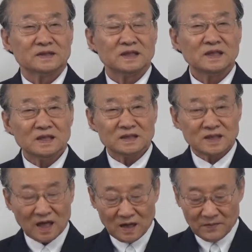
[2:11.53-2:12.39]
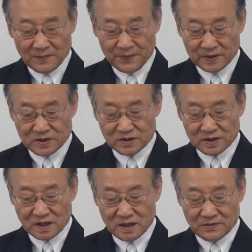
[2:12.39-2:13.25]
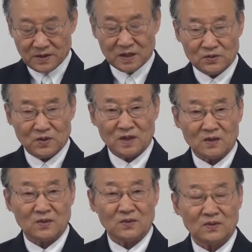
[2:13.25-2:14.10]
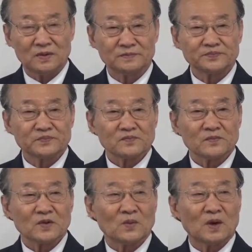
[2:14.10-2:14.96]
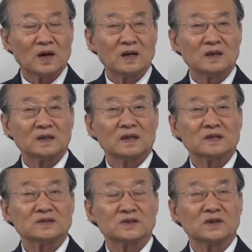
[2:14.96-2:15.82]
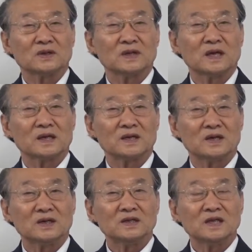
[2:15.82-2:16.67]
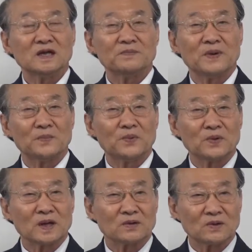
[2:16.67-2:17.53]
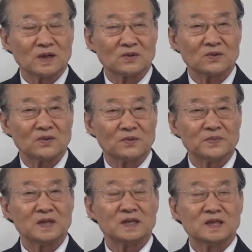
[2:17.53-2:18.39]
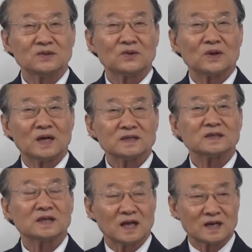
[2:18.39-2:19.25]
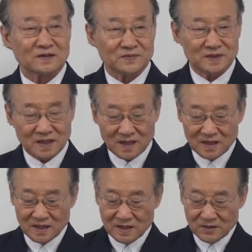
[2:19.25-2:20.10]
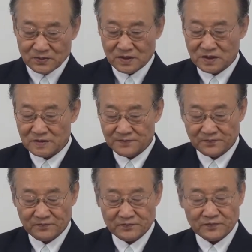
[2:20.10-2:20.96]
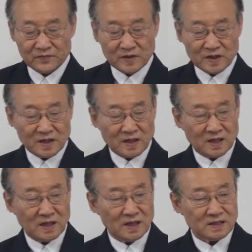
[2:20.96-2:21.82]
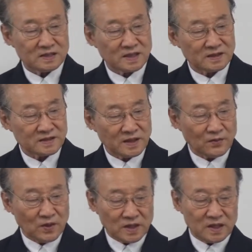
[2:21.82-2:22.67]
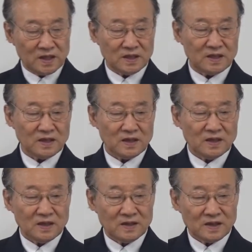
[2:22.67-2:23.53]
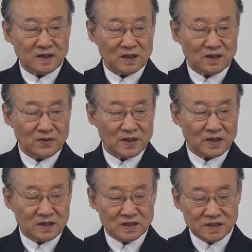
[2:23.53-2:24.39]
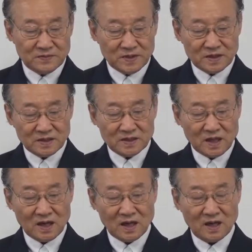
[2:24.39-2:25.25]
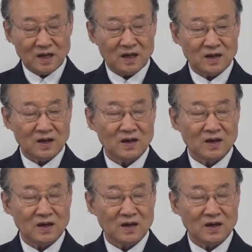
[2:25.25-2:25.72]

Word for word: 이 사람 앞에서 은혜를 입게 해달라고 왕께서 나에게 은혜를 베풀게 해달라고 미리 기도를 하셨다는 겁니다 우리는 그냥 아닥사스다 왕이 네가 왜 근심 있느냐?